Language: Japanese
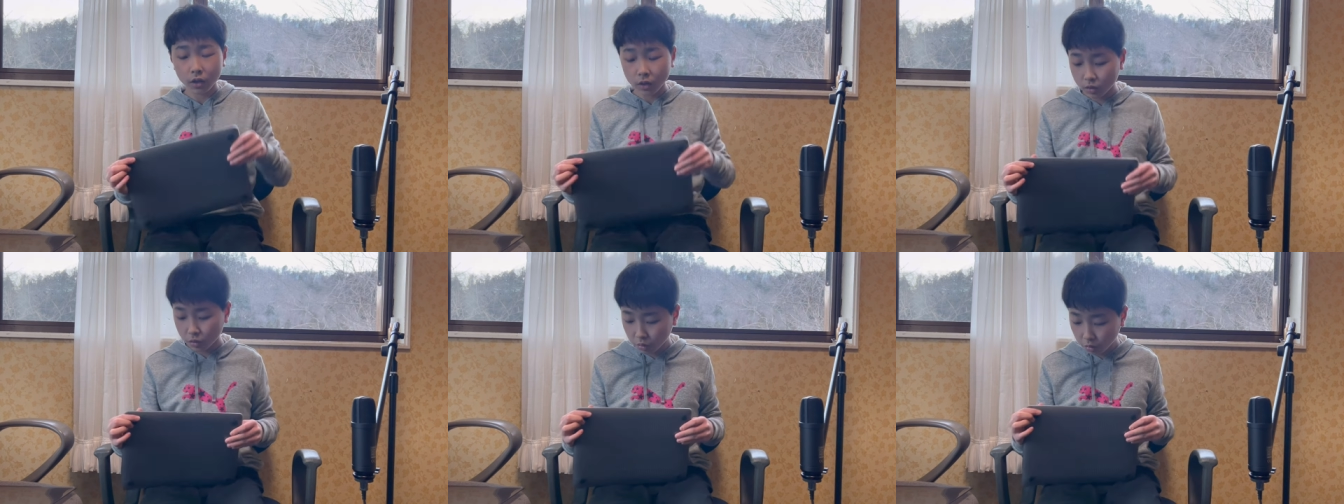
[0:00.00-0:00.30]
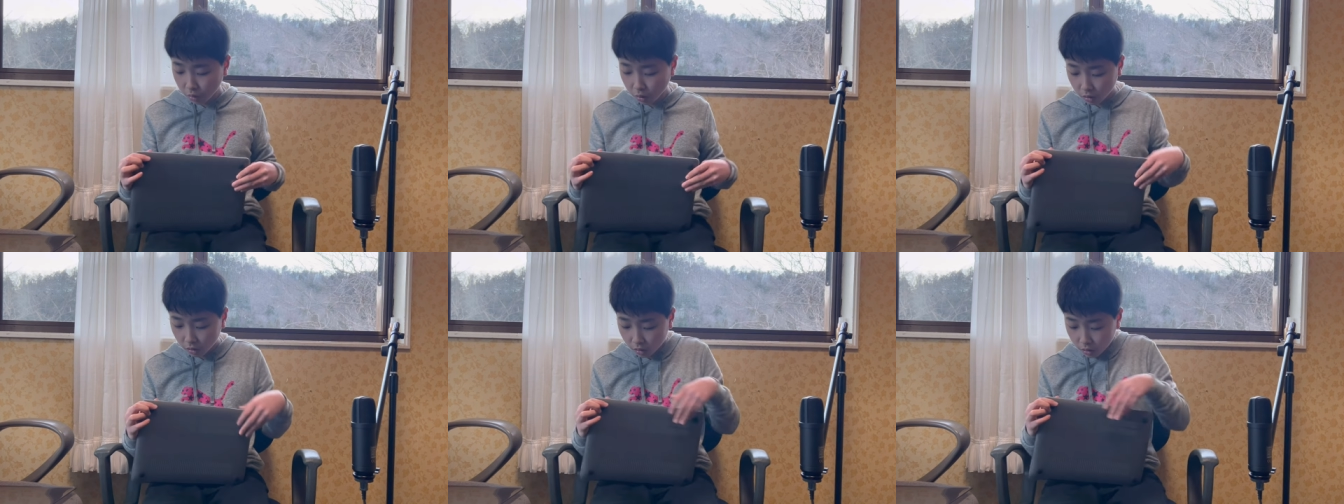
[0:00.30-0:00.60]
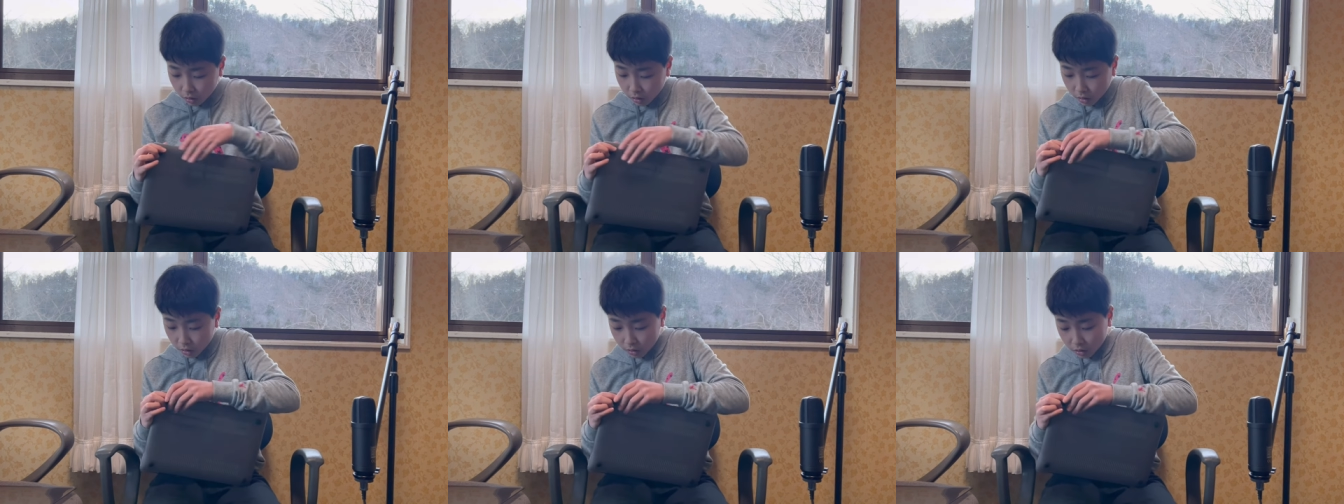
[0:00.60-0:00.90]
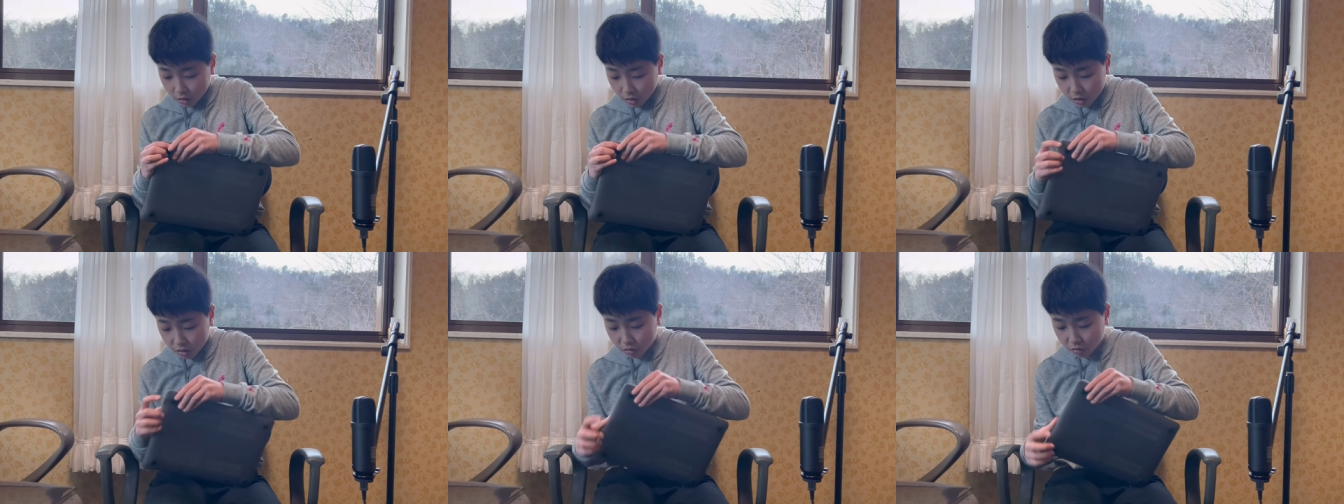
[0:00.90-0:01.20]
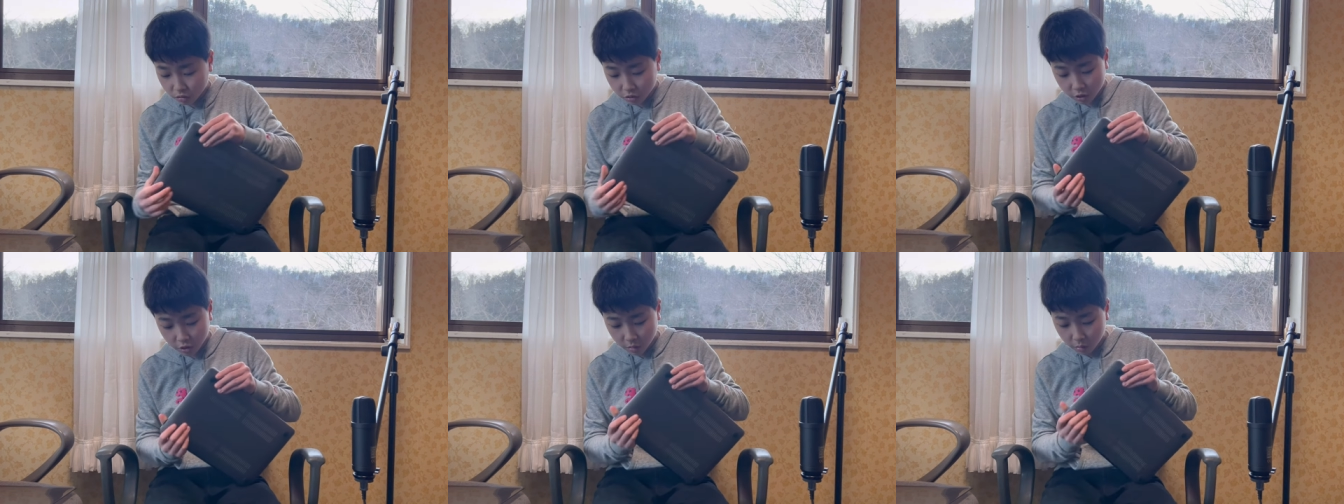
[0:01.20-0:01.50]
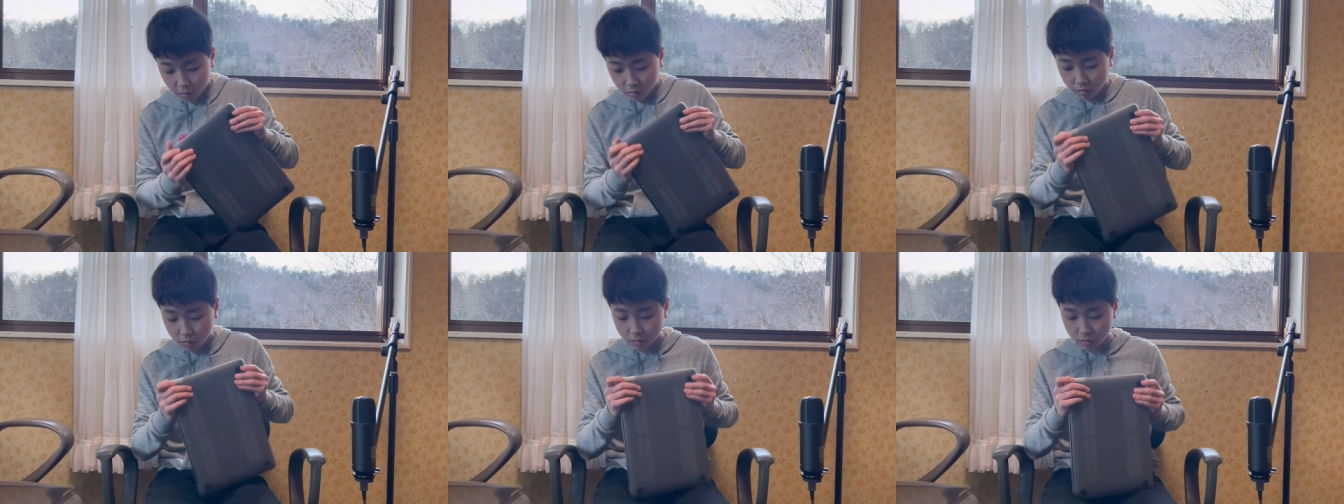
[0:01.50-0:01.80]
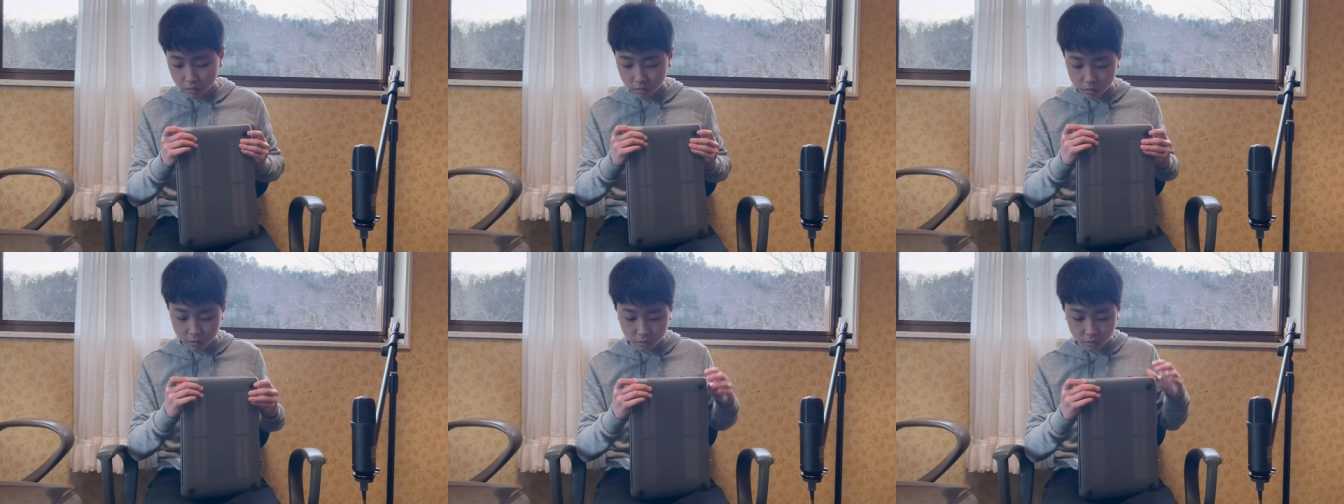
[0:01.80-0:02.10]
超緊張したもん
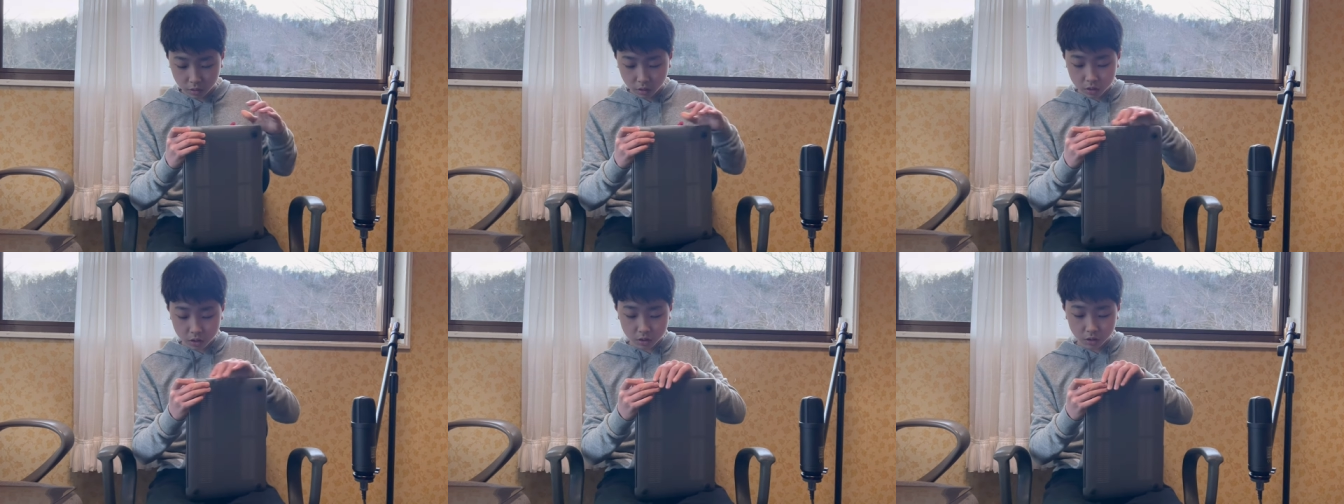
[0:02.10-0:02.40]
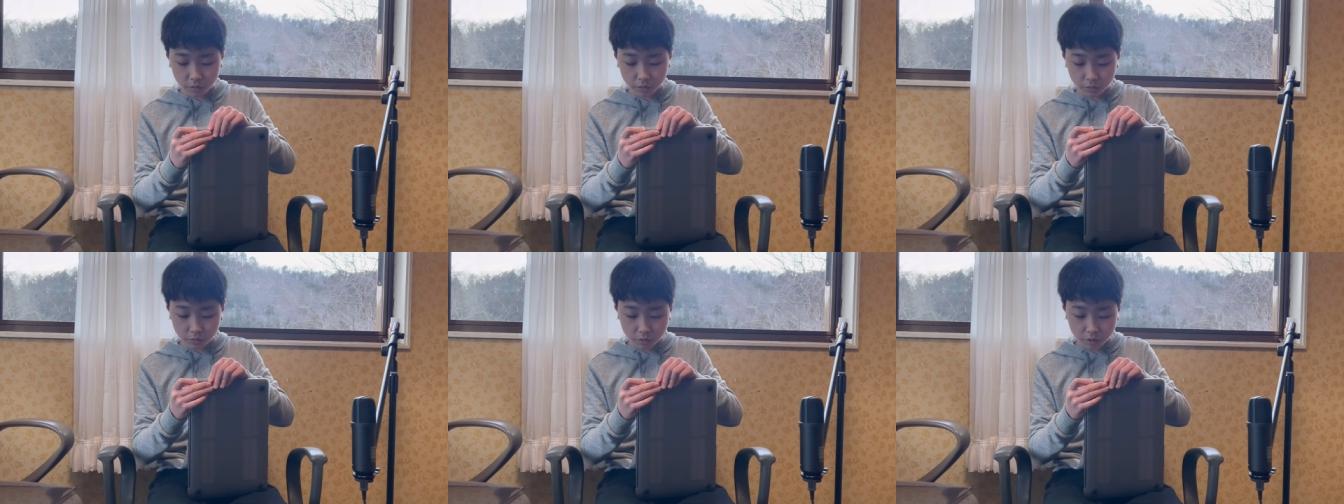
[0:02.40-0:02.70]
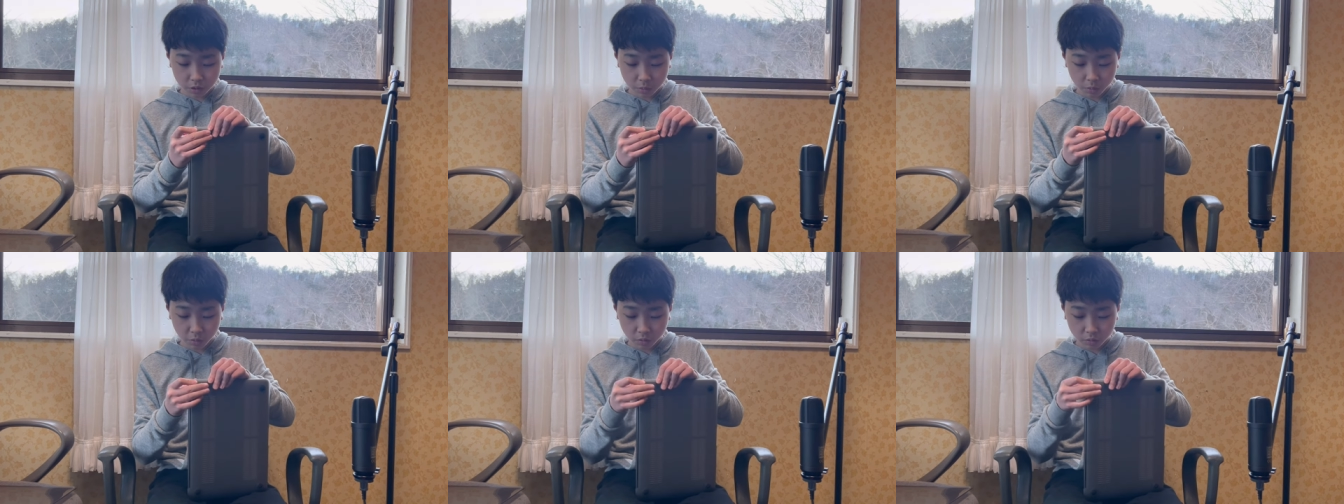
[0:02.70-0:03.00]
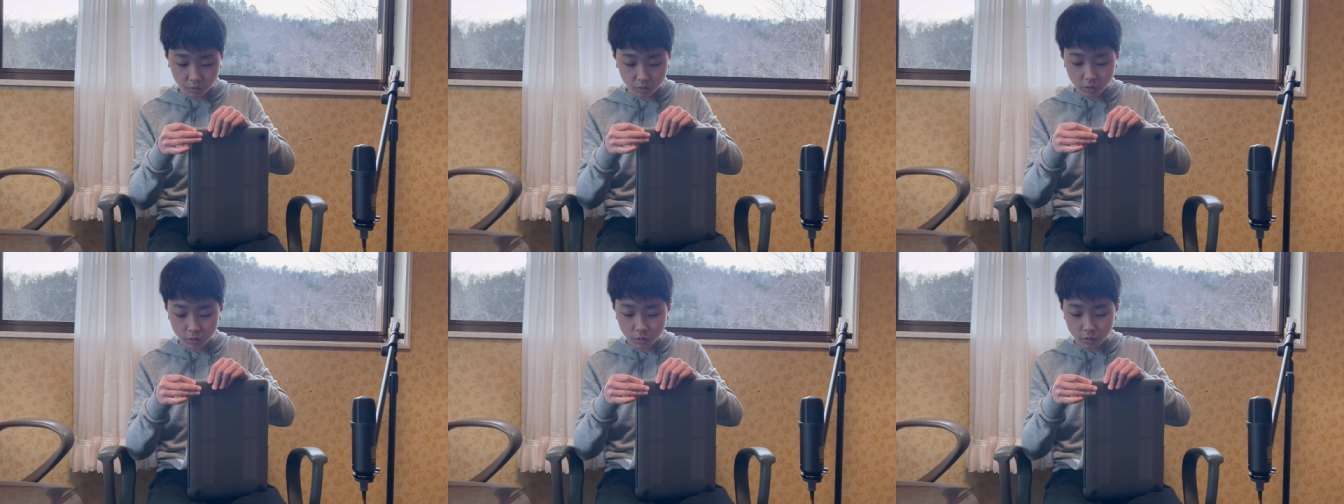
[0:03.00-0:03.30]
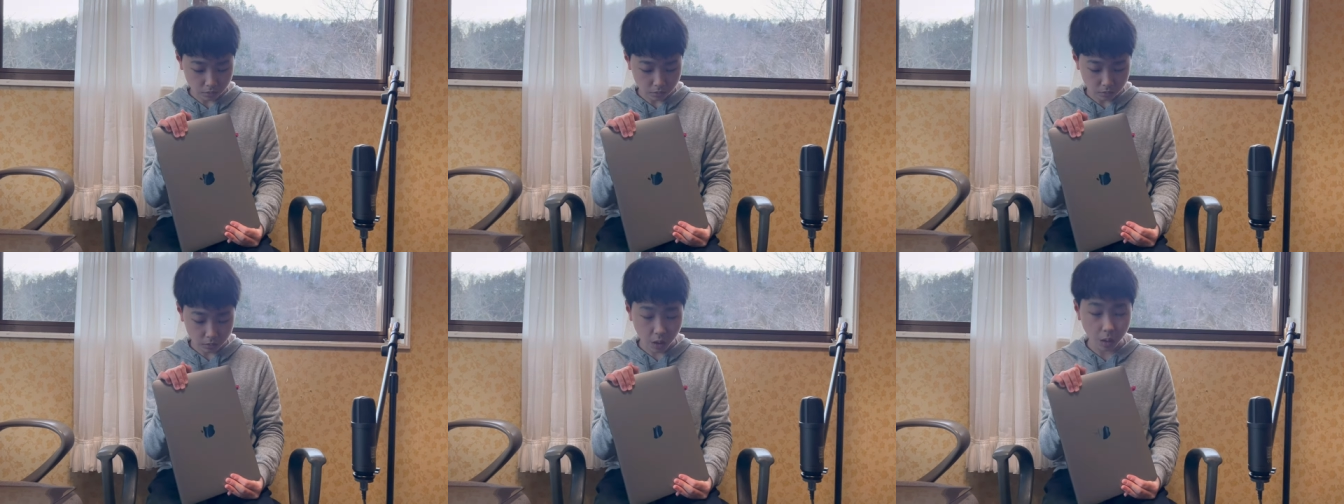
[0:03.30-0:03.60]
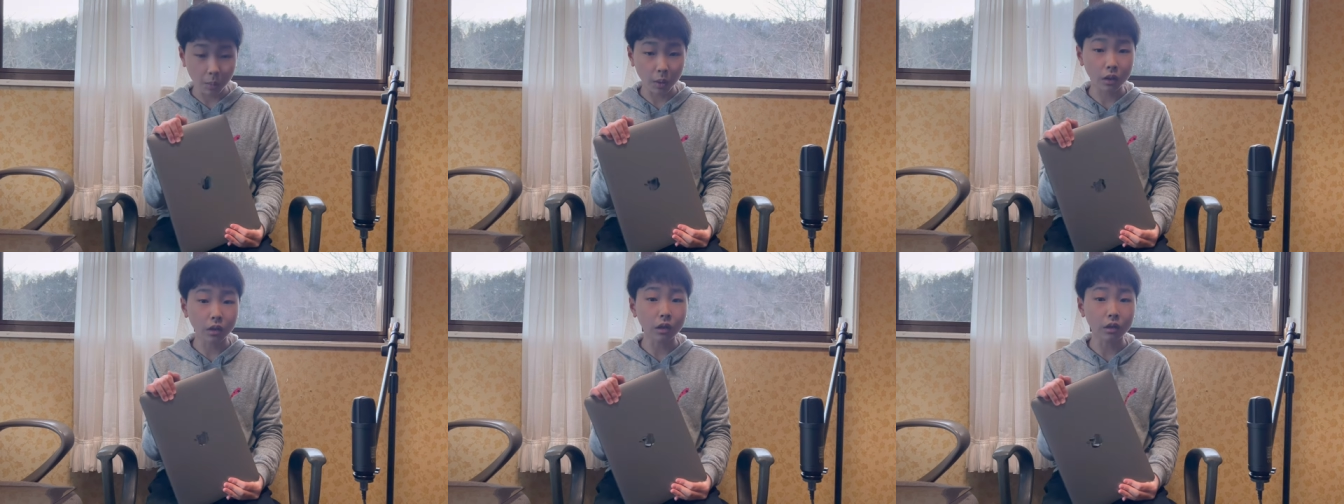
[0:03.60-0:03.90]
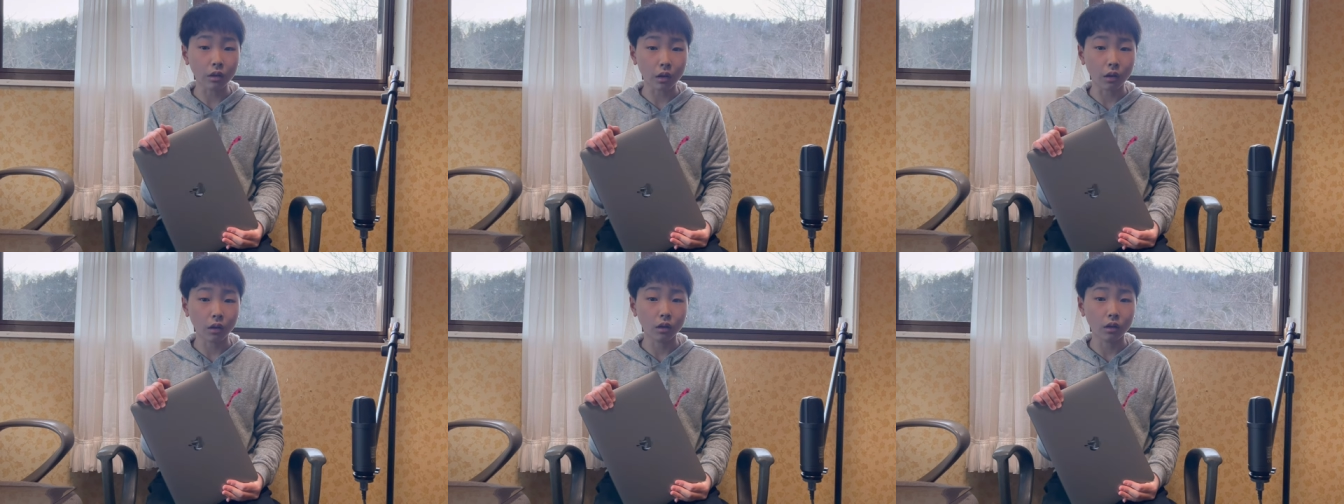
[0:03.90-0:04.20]
足が震えたもんはまって
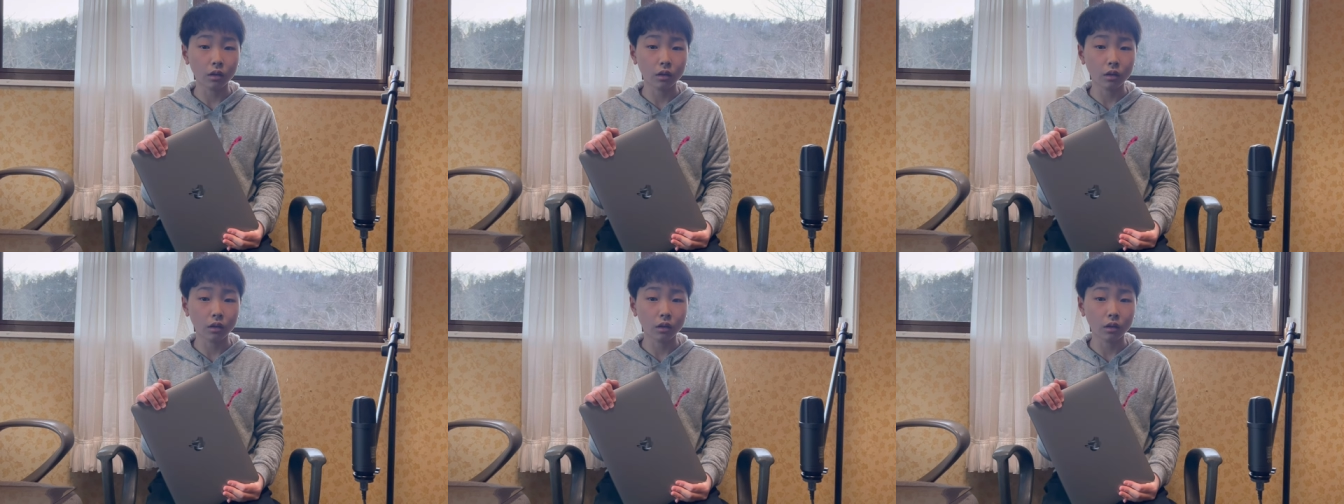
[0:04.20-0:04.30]
たは